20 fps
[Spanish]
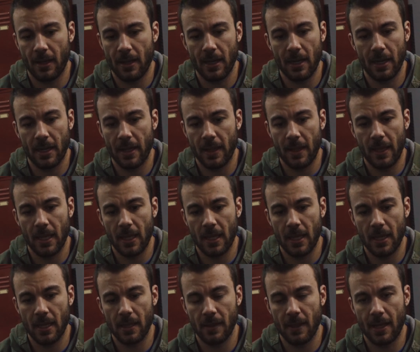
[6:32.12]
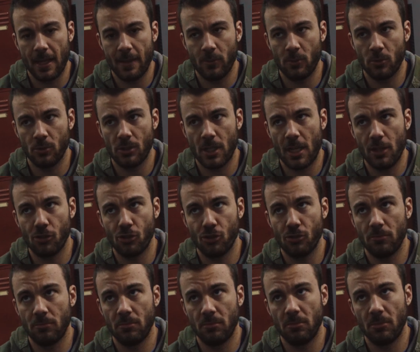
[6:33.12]
cargué, digamos, a los,
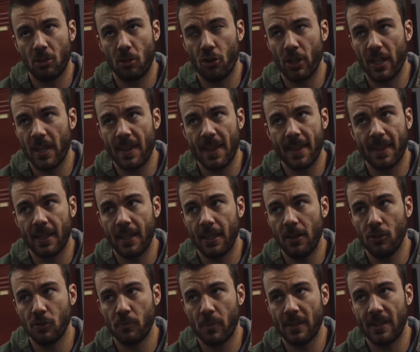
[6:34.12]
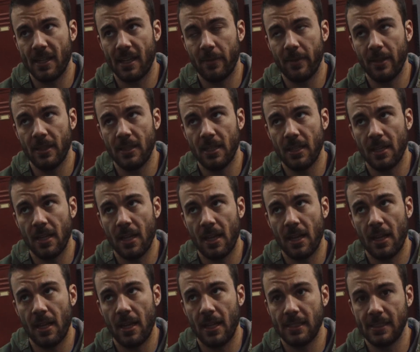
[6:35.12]
cogí 10 kilos prácticamente
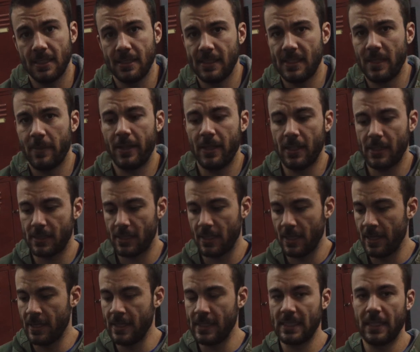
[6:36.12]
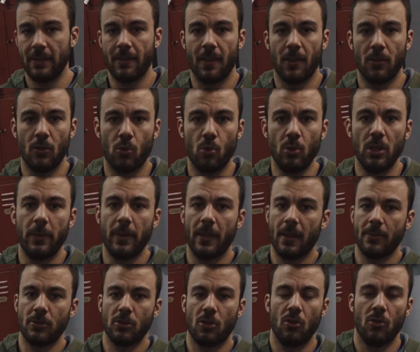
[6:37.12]
a las 7 semanas, estaba haciendo cool de
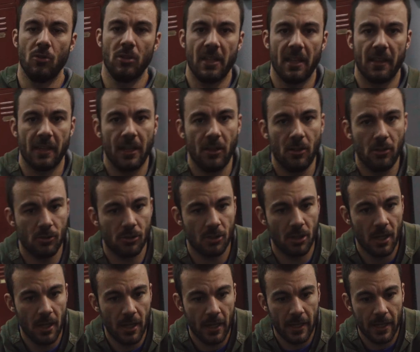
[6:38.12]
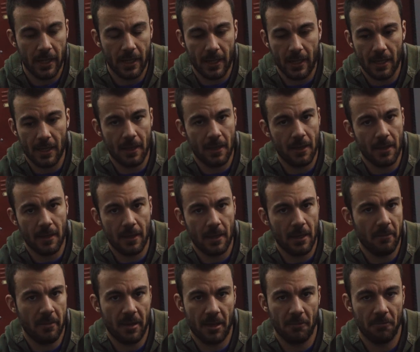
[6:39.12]
bíceps con 10 kilos
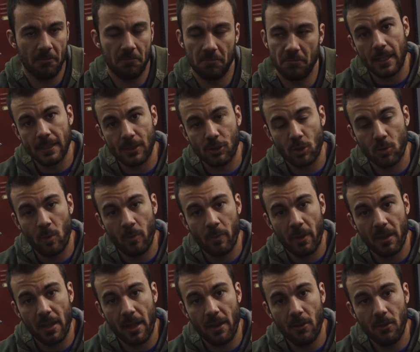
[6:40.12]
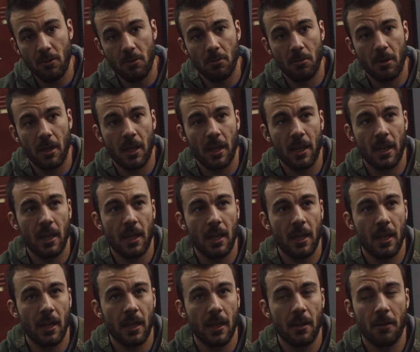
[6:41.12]
y, bien, así es como he empezado.
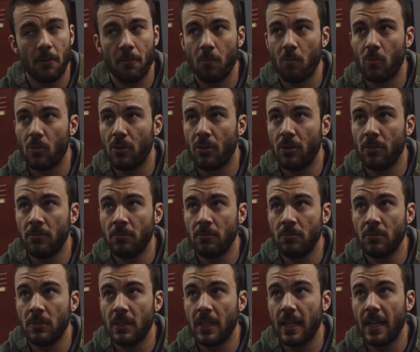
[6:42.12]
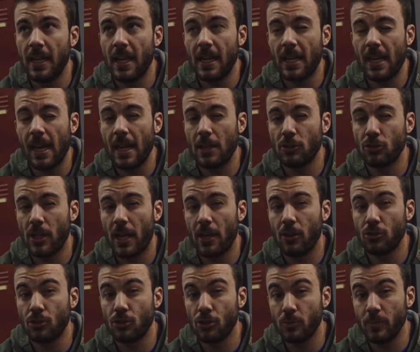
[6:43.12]
Eh, mm, diría que a
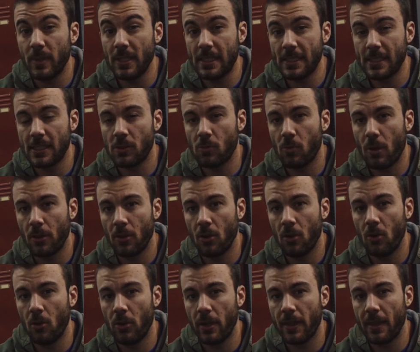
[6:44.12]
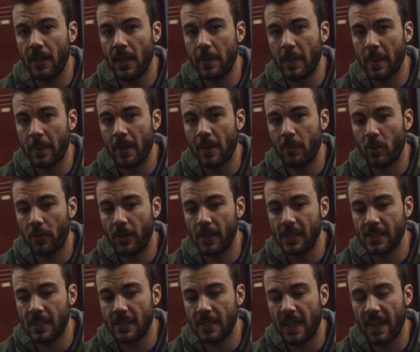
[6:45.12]
los, dos meses cuando hice la primera prueba
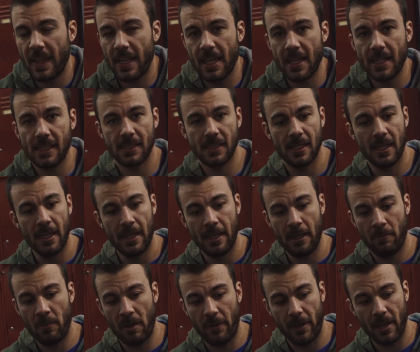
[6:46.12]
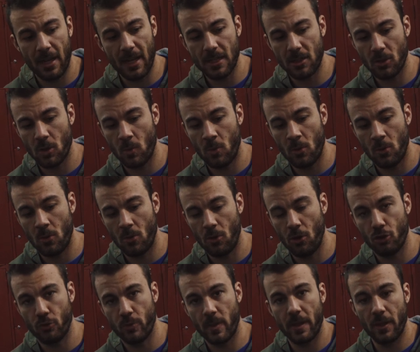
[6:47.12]
de sentadillas, me veríais como
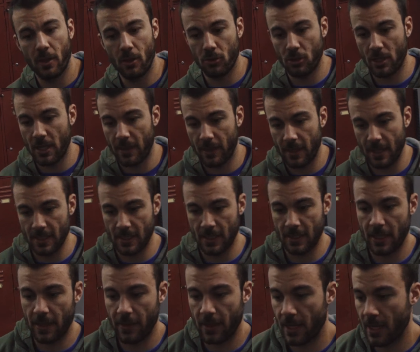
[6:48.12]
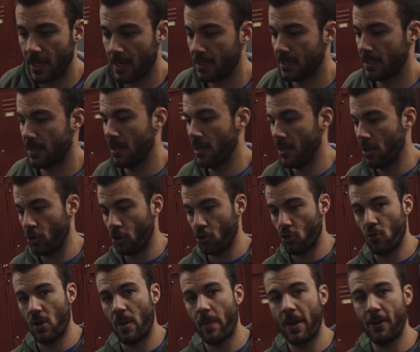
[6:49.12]
los vídeos que hacía sentadillas
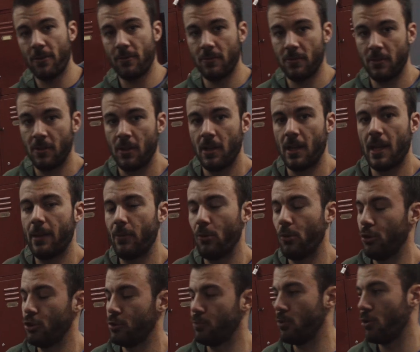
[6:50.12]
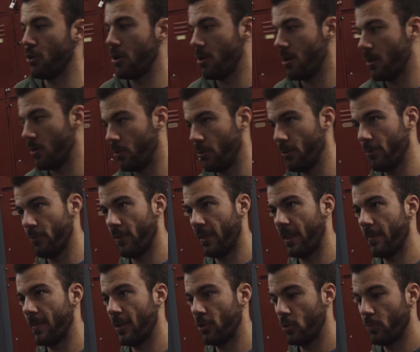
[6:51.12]
con una mano. A lo mejor os pongo ahora
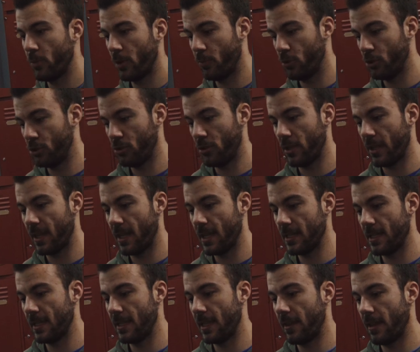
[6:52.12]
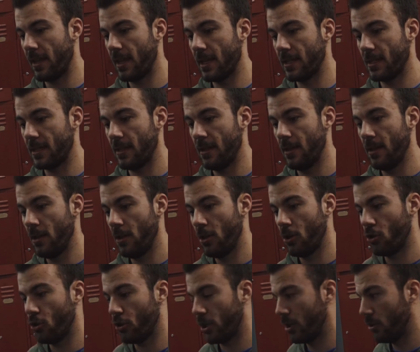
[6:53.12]
encima superpuesto. Hacía sentadillas
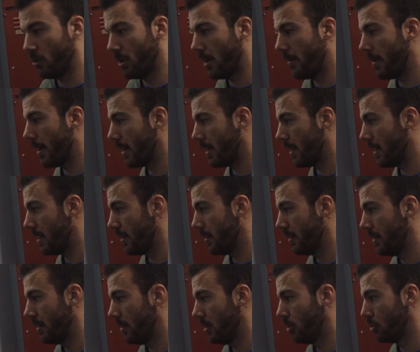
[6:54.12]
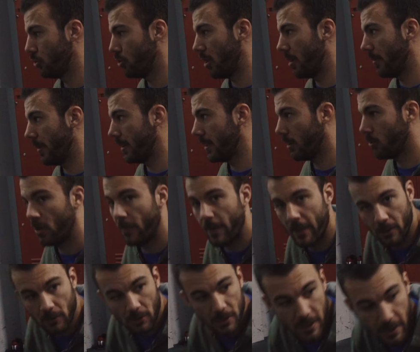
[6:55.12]
cogiendo la barra solamente con la
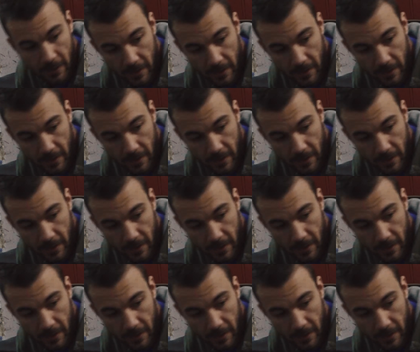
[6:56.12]
mano, es